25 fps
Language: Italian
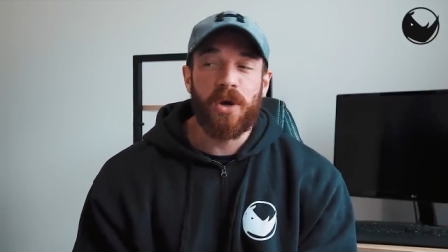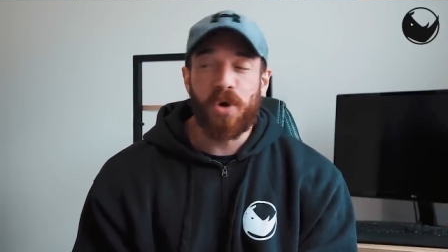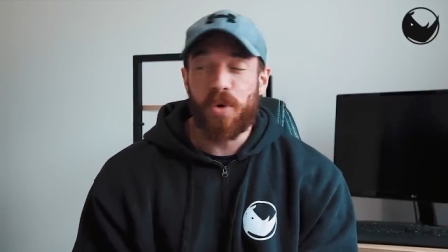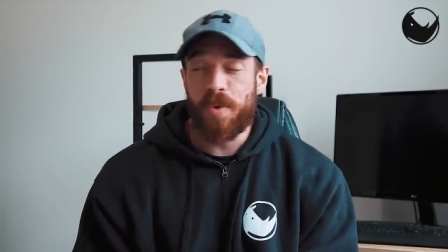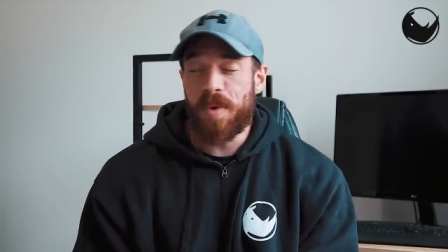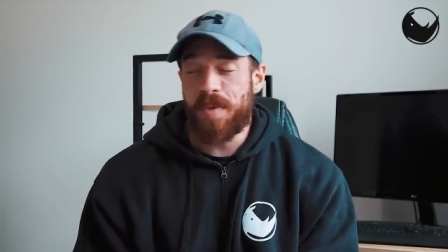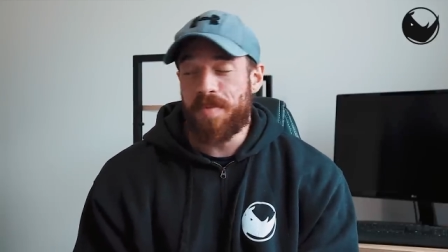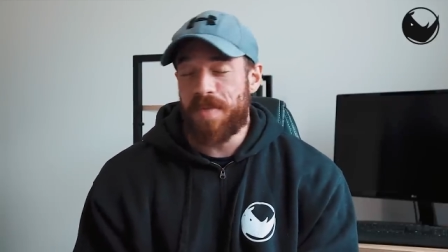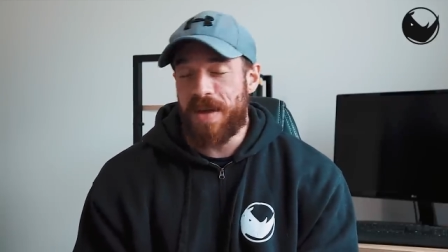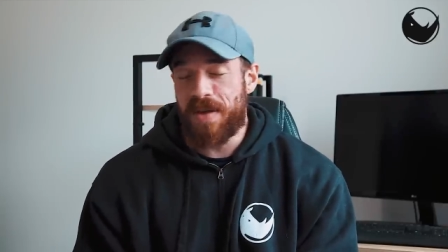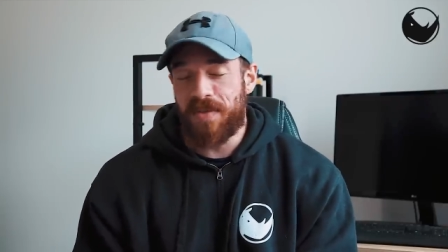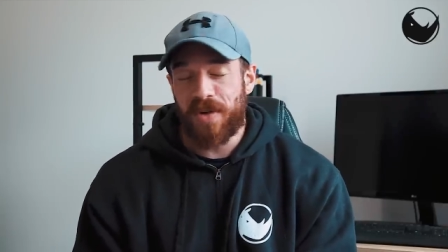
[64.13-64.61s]

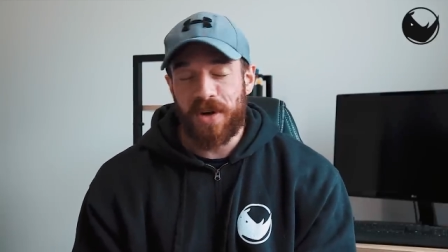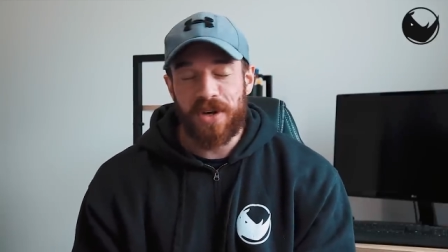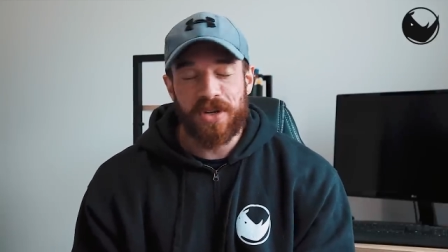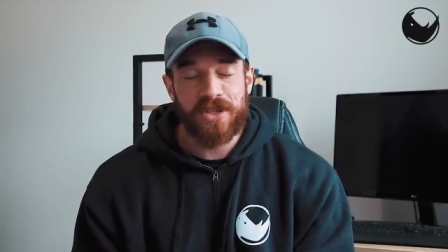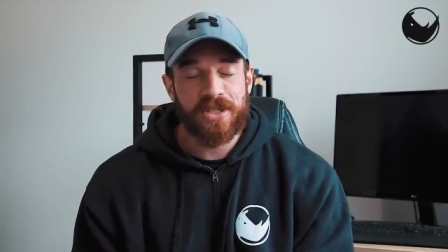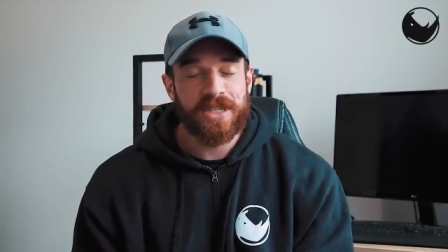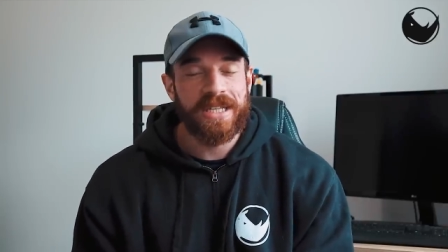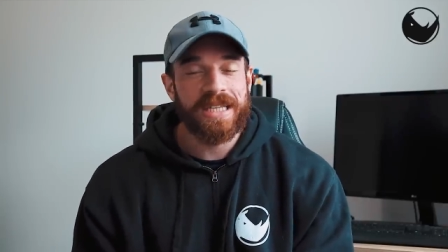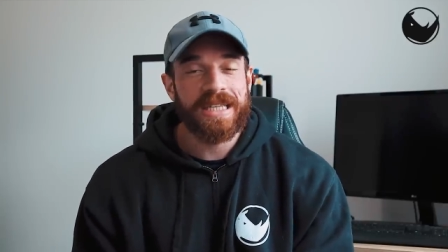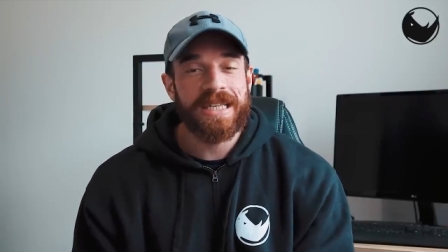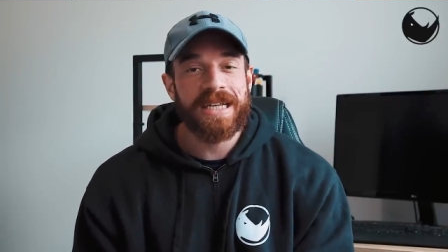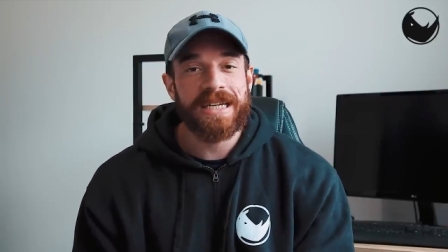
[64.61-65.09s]
come me, vogliono
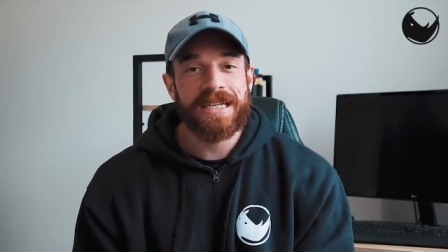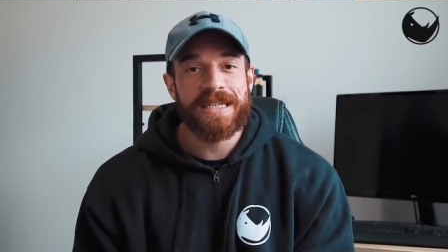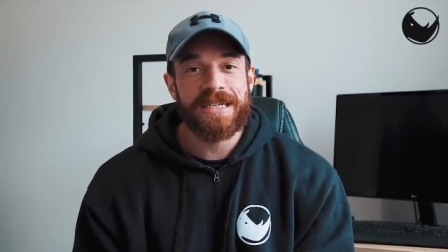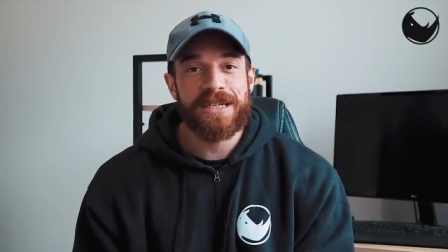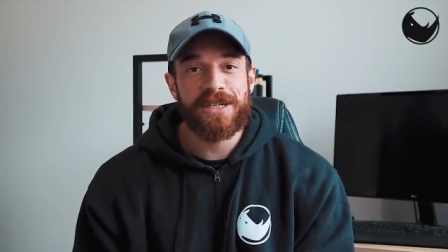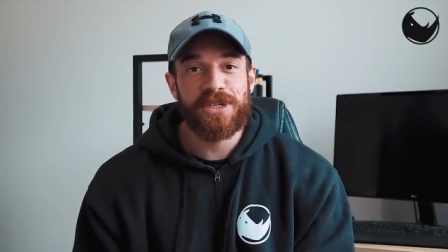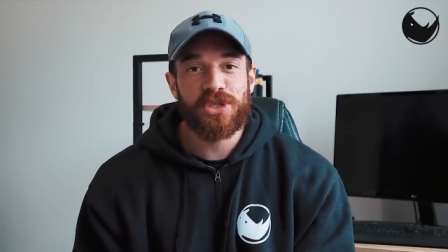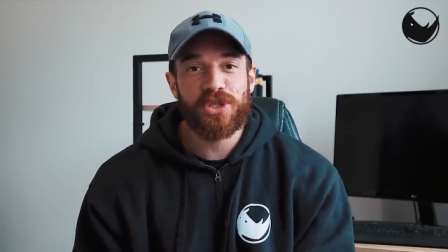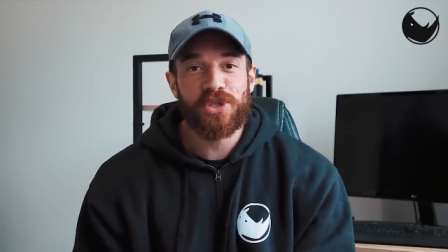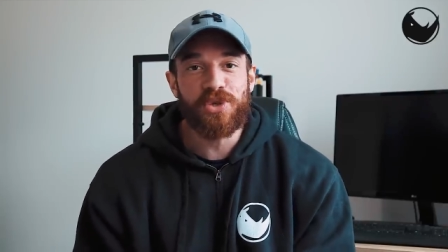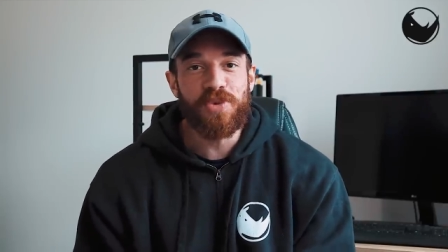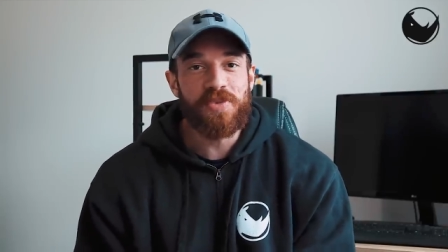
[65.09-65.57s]

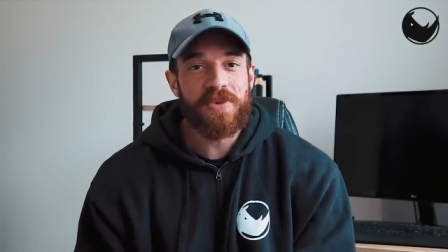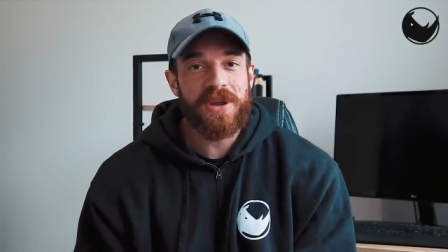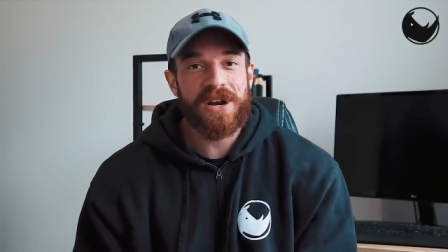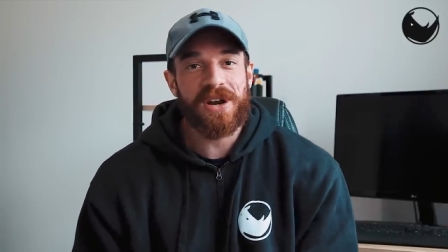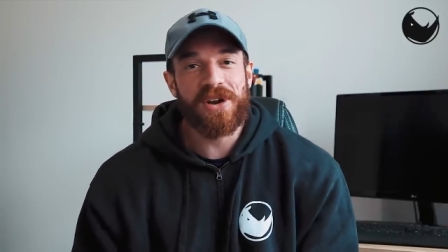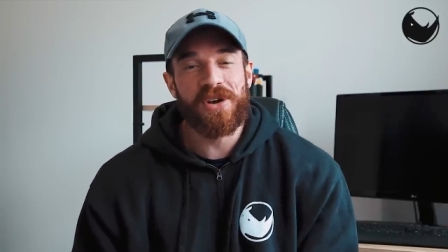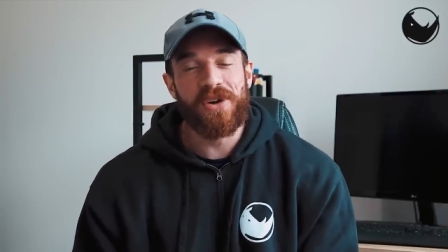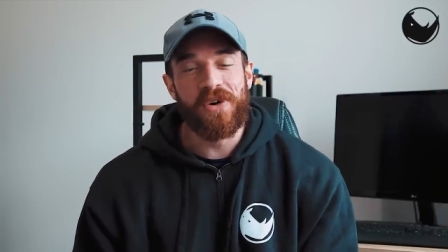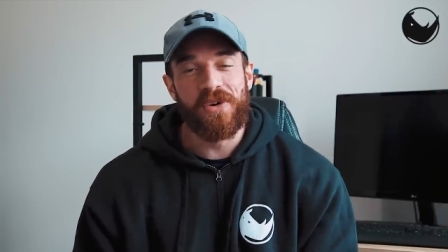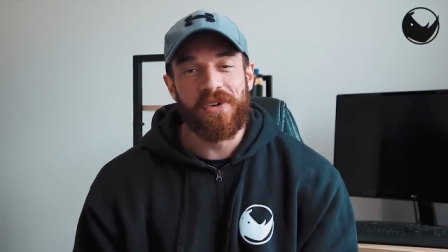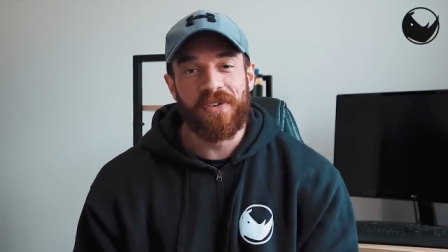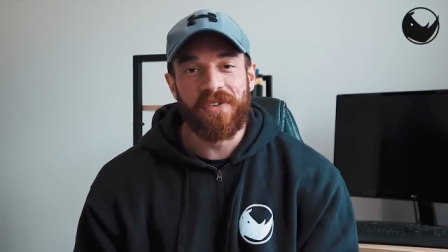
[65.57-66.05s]
sentirsi
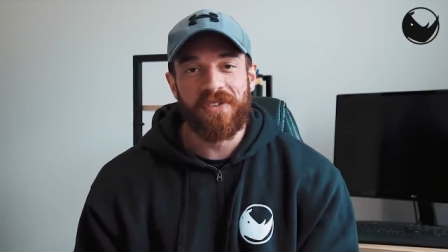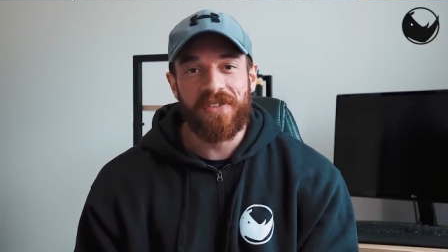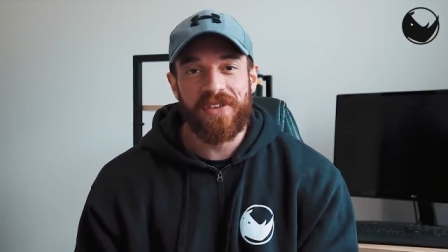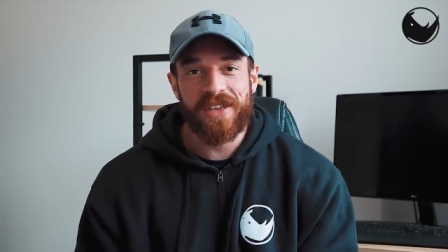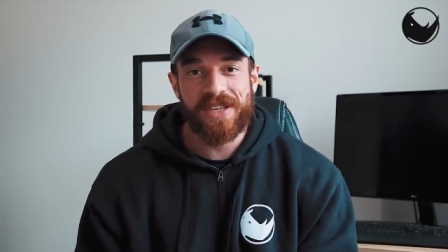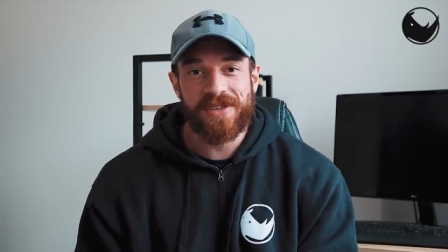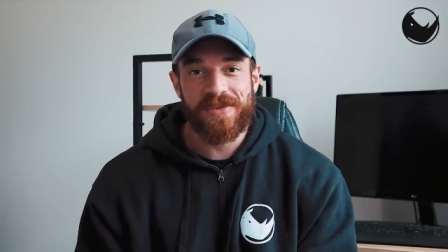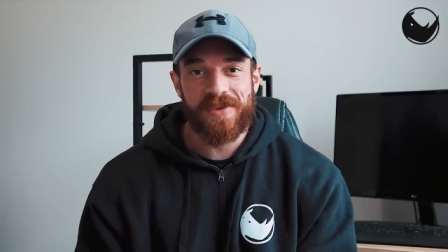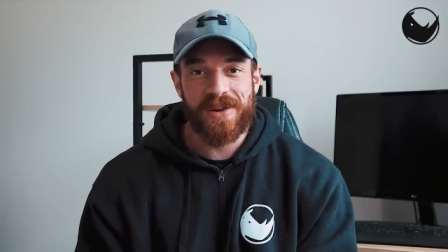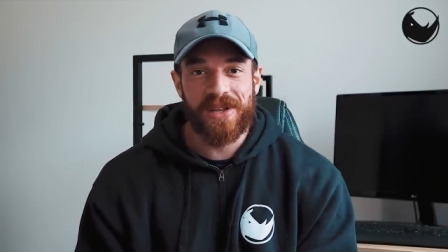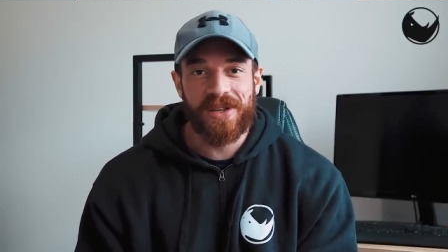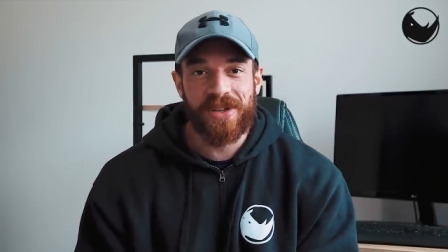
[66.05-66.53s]
super gonfi,
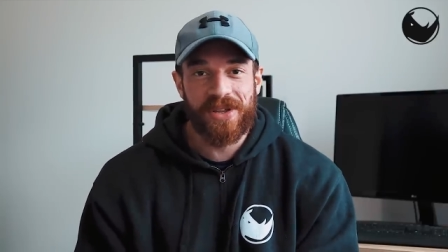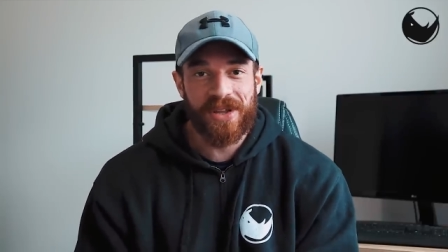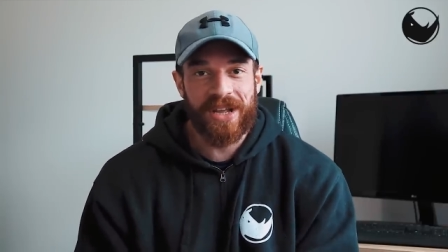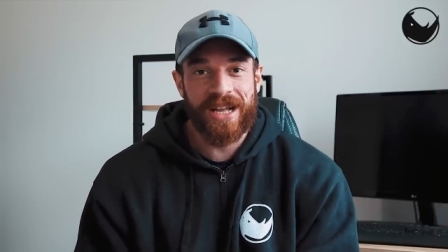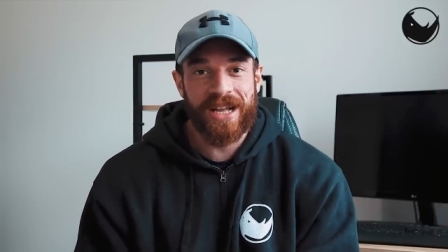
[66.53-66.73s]
soprattutto